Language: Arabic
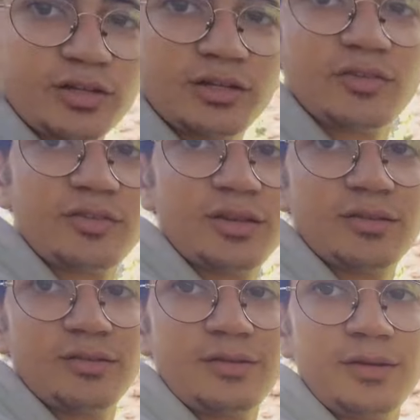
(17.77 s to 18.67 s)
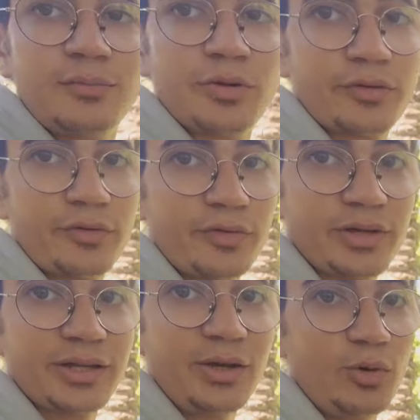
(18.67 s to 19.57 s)
لك الاستند برفرفة
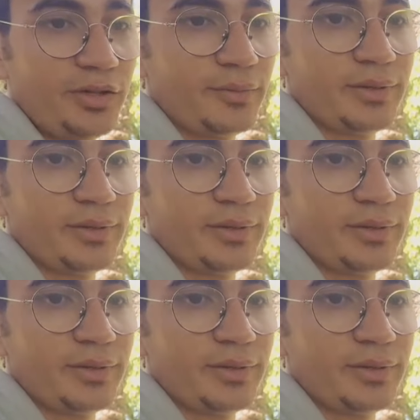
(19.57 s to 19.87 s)
الجناح واحدة